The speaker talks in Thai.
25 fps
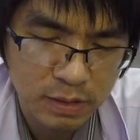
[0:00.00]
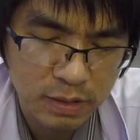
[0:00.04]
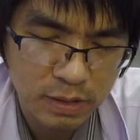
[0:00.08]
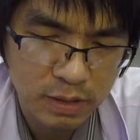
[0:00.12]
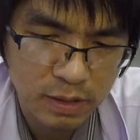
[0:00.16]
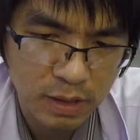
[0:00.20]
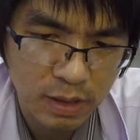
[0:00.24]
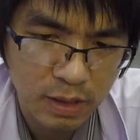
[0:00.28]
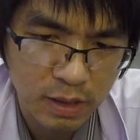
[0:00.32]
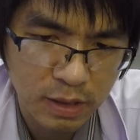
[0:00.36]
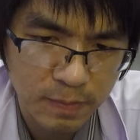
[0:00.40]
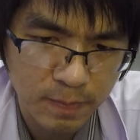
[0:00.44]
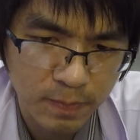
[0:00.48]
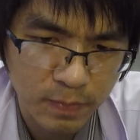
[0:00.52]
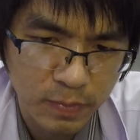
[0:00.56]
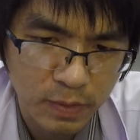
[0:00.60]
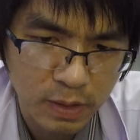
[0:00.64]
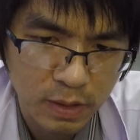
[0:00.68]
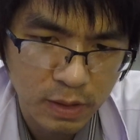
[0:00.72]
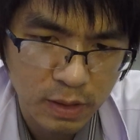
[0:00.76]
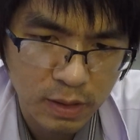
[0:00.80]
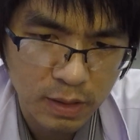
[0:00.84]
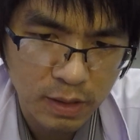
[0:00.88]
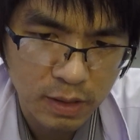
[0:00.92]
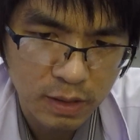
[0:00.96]
ขึ้นนะฮะ
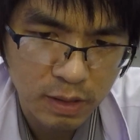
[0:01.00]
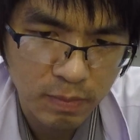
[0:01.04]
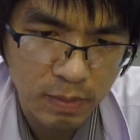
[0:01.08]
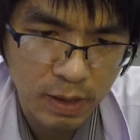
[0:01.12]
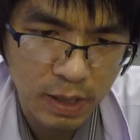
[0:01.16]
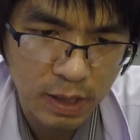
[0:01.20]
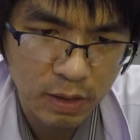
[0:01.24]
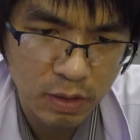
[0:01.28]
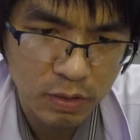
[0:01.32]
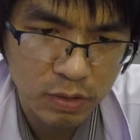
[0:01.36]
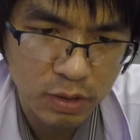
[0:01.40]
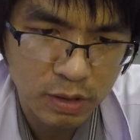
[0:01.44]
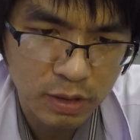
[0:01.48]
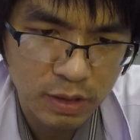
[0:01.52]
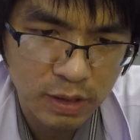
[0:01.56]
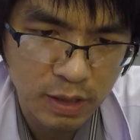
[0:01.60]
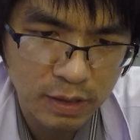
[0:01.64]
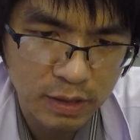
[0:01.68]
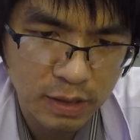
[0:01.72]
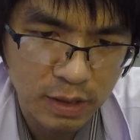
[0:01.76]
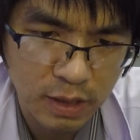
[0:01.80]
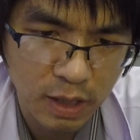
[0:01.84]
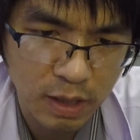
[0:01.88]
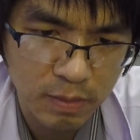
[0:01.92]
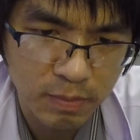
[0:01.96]
รัฐบาลก็จะจั
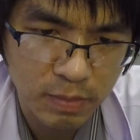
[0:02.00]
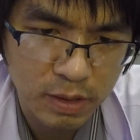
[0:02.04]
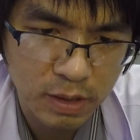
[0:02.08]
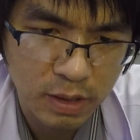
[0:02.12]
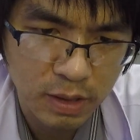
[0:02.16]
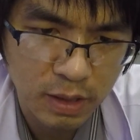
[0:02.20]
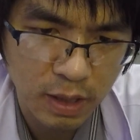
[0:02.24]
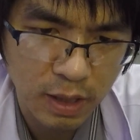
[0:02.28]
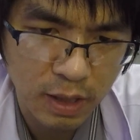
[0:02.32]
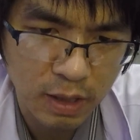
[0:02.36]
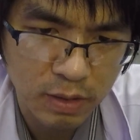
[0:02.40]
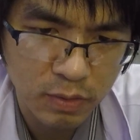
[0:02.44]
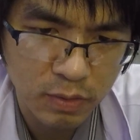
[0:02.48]
ดการมาตรการ